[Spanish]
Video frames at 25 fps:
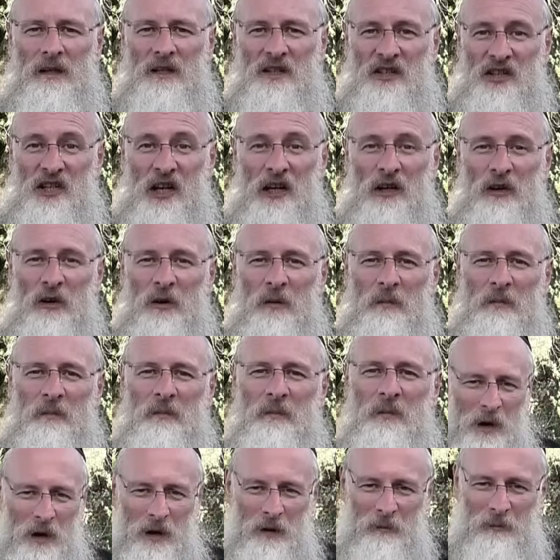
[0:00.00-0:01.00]
Shalom.
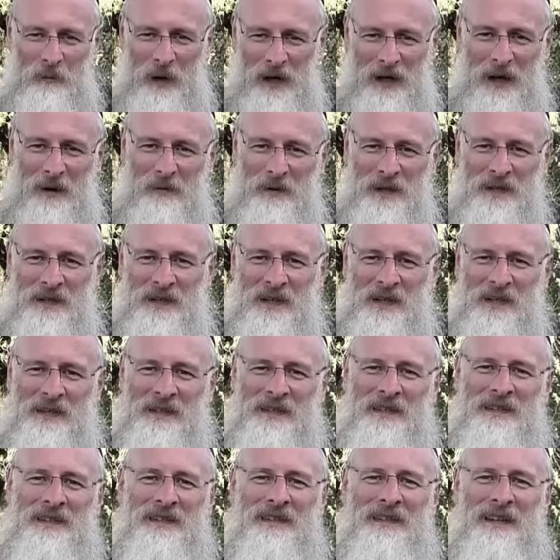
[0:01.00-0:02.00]
Varias
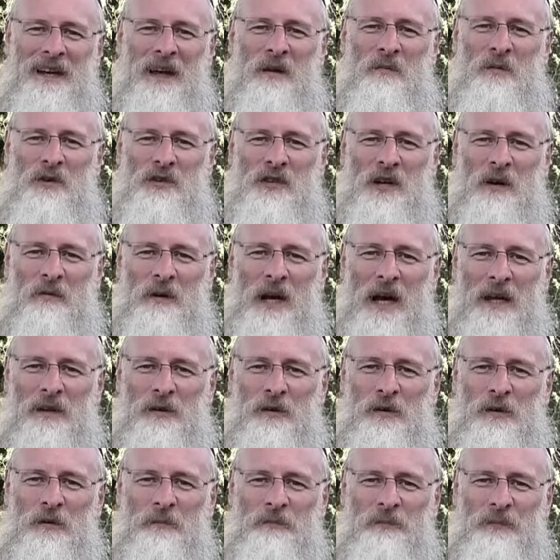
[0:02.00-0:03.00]
veces hemos
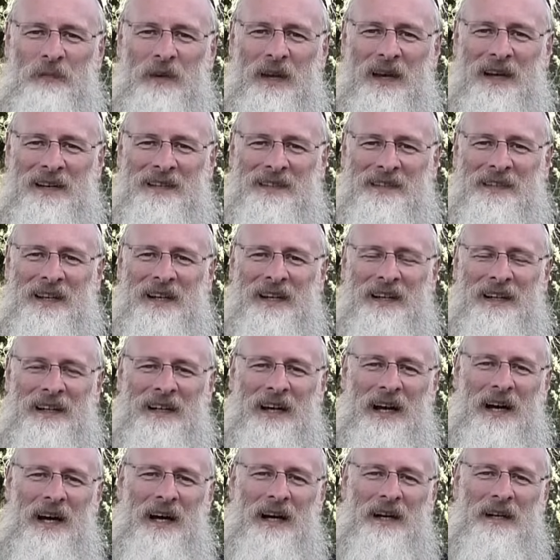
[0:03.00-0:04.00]
hablado
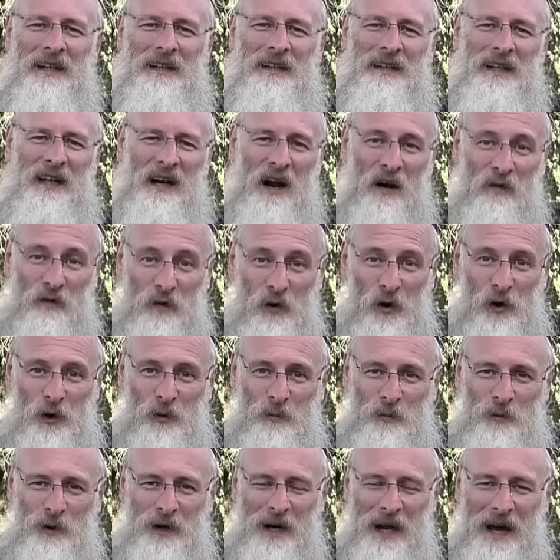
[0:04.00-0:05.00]
acerca de la
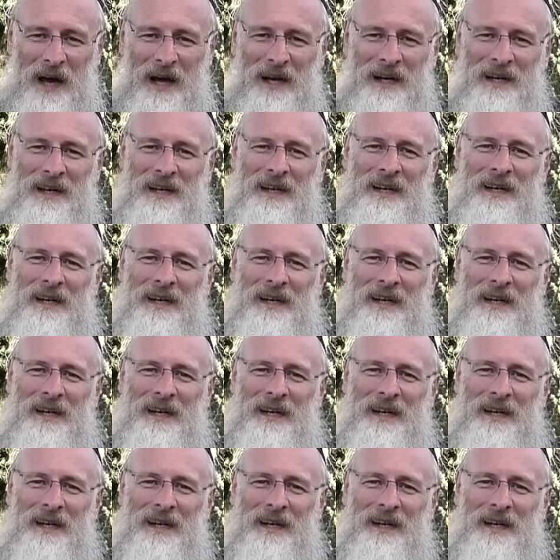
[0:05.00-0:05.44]
fórmula